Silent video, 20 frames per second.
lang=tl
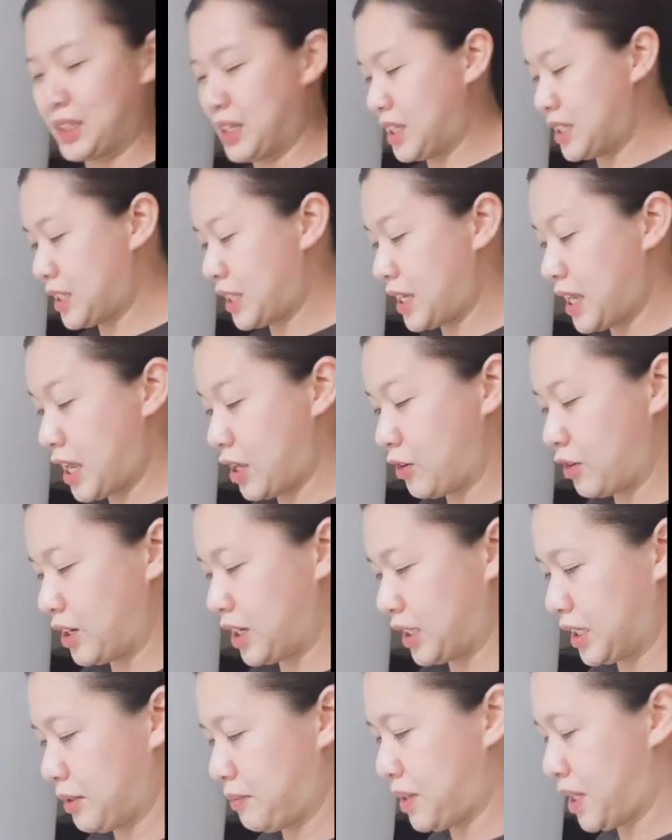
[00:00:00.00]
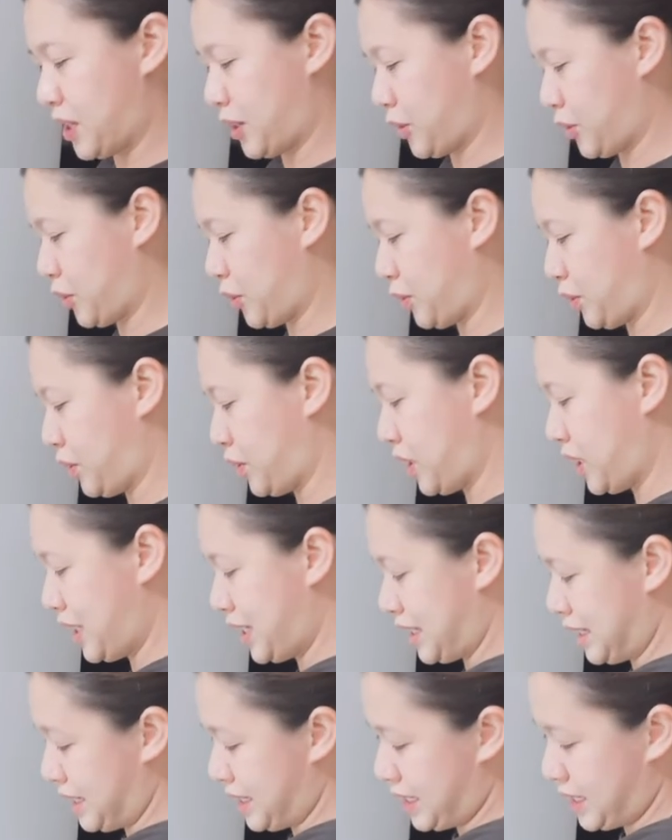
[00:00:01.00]
Eh, sa yellow lang naman to.
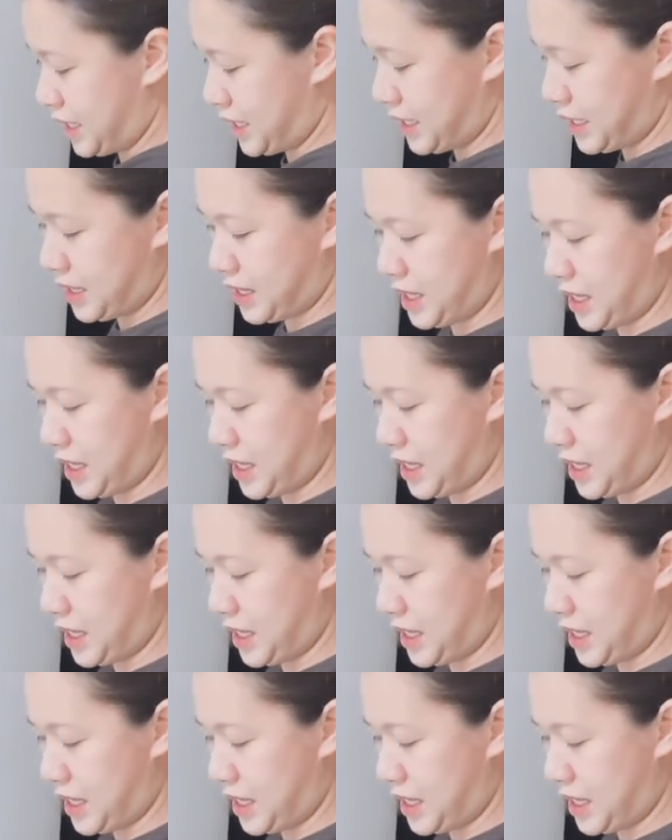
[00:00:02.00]
And